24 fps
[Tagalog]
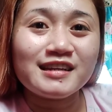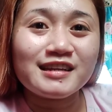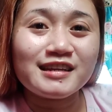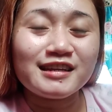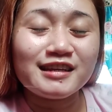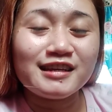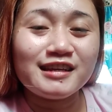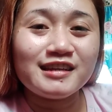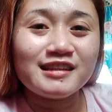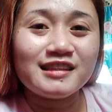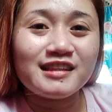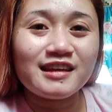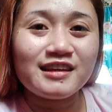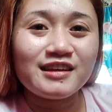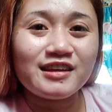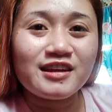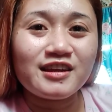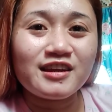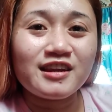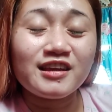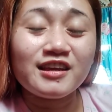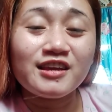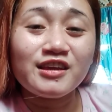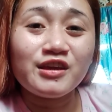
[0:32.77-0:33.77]
nakita
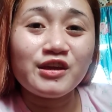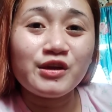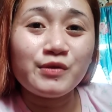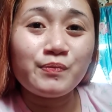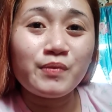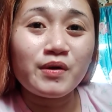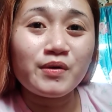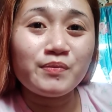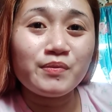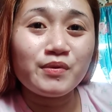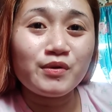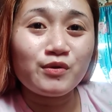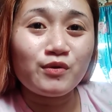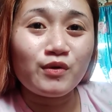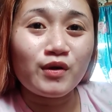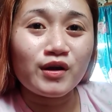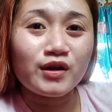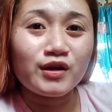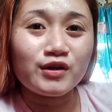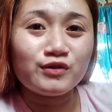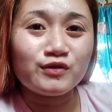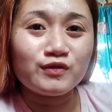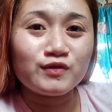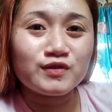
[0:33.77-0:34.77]
niya
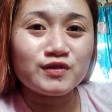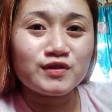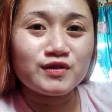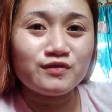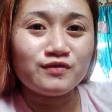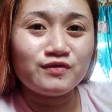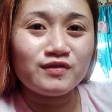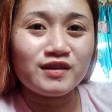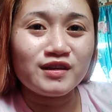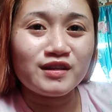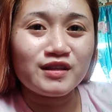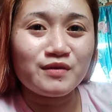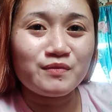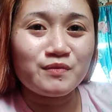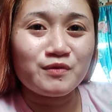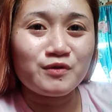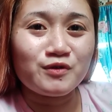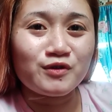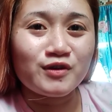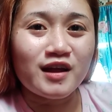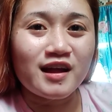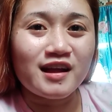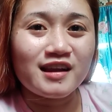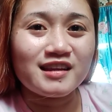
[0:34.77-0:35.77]
nakikipagbiruan itong si Vina
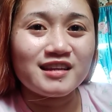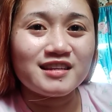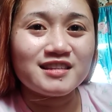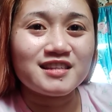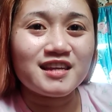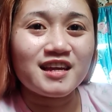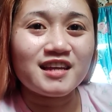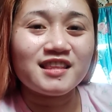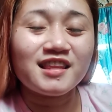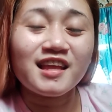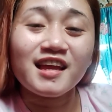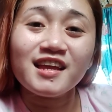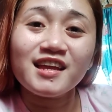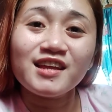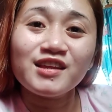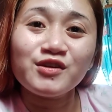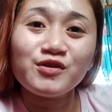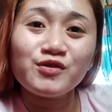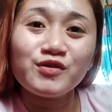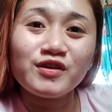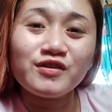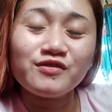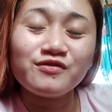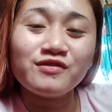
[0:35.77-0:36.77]
Morales at
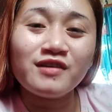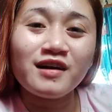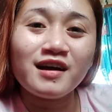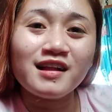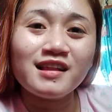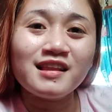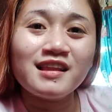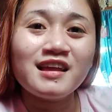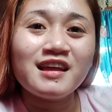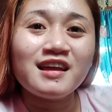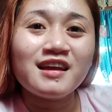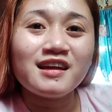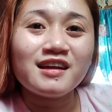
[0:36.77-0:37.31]
ayan Kuya Val